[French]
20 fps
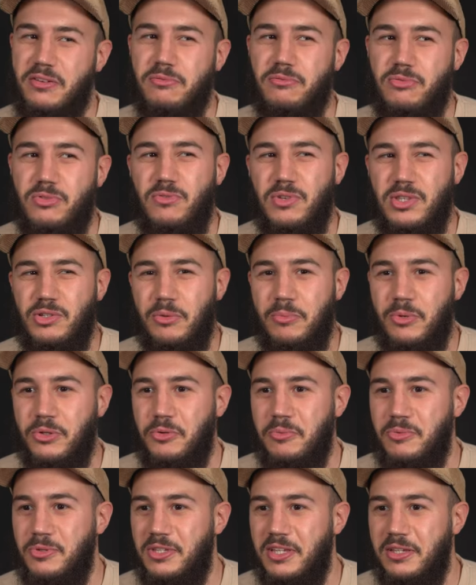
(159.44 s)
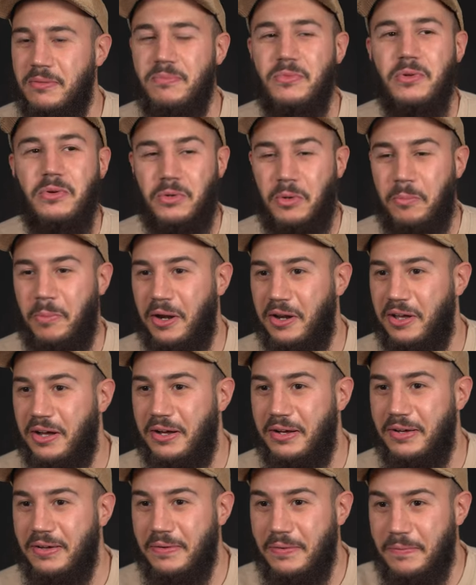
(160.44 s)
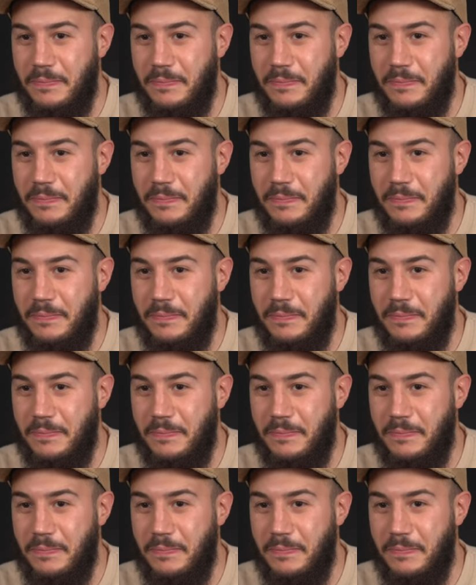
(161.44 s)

vous devez sûrement débuter. On en parlera.